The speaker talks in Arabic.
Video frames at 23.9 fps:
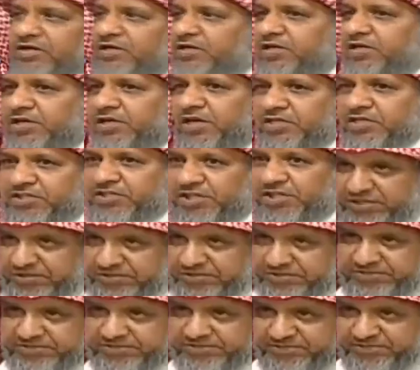كل ينحش عنه
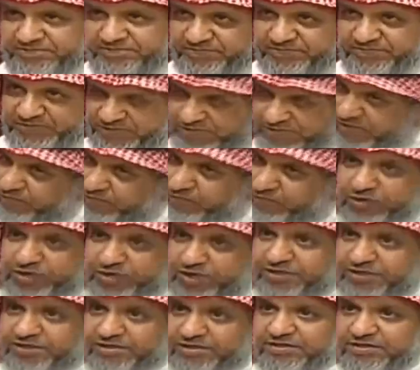ينفرون عنه ينفرون
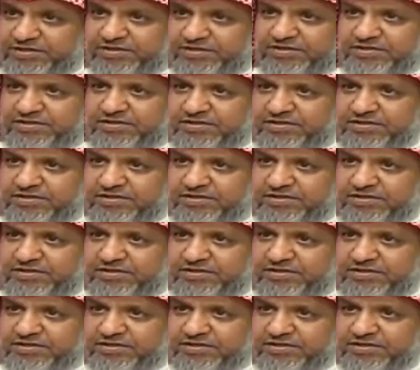عنه ولو كنت